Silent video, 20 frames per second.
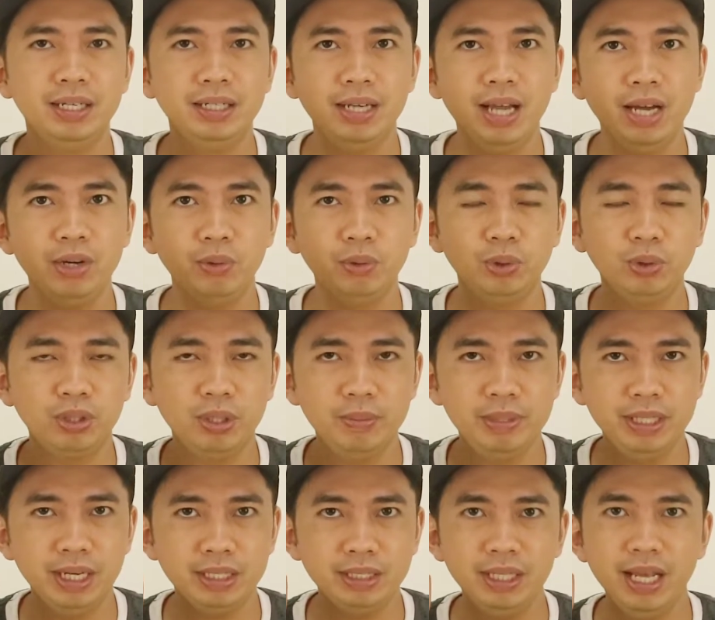Dan untuk lebih
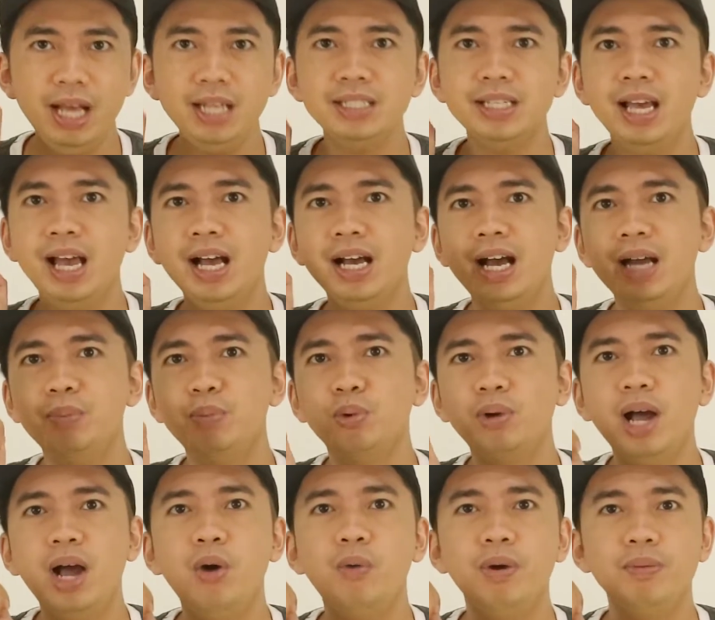jelasnya, saya akan
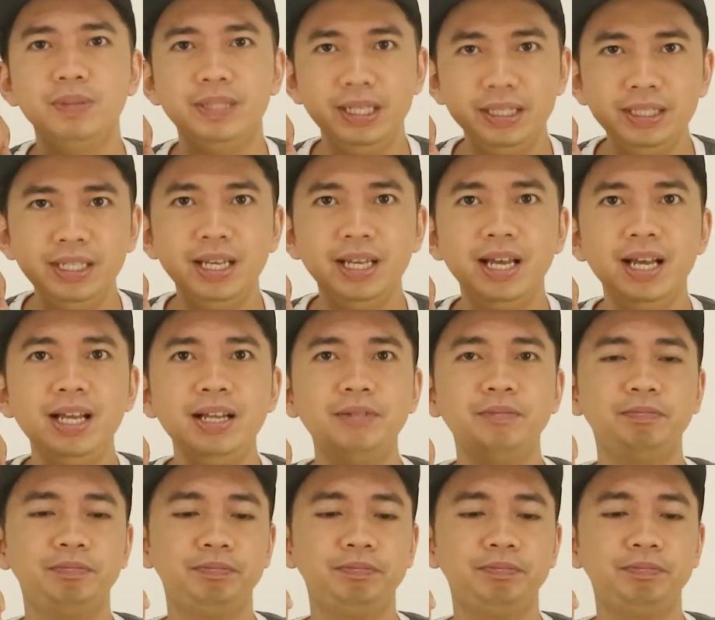buka websitenya ya.